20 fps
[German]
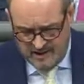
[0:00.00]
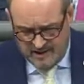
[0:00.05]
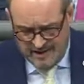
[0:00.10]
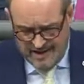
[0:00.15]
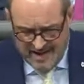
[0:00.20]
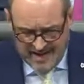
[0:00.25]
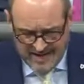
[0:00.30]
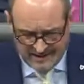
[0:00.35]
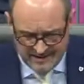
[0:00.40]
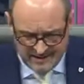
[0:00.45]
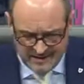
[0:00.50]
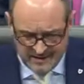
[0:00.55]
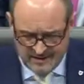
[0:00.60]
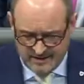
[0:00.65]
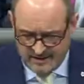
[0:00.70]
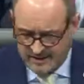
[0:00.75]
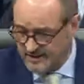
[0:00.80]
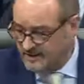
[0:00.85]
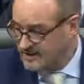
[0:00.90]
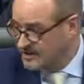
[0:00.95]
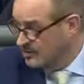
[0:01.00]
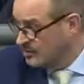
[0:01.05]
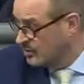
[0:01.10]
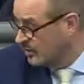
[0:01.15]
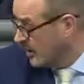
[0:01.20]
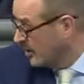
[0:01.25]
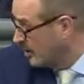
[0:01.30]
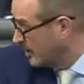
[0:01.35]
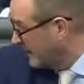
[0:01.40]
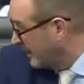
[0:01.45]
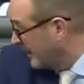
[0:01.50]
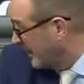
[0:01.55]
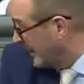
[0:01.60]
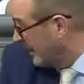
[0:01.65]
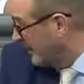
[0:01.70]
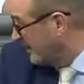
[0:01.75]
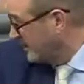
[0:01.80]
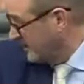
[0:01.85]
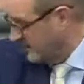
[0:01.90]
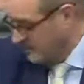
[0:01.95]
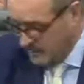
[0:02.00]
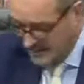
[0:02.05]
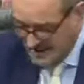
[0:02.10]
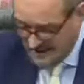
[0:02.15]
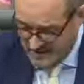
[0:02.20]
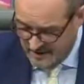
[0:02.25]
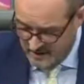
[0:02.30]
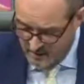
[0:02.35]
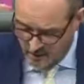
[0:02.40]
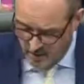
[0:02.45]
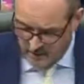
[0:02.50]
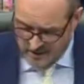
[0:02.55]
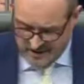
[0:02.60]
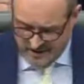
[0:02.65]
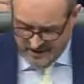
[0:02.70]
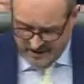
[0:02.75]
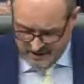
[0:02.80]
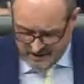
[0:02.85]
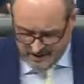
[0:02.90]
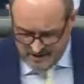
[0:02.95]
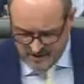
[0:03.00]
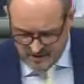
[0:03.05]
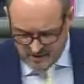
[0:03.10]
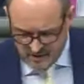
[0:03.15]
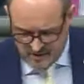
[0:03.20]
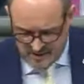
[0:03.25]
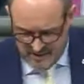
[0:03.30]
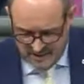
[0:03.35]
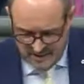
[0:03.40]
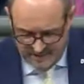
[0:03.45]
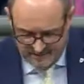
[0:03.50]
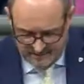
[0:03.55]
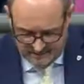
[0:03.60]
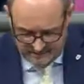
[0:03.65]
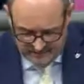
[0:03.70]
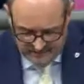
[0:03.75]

der Hartz-Gesetze und auch der Rente mit 67 zu sein.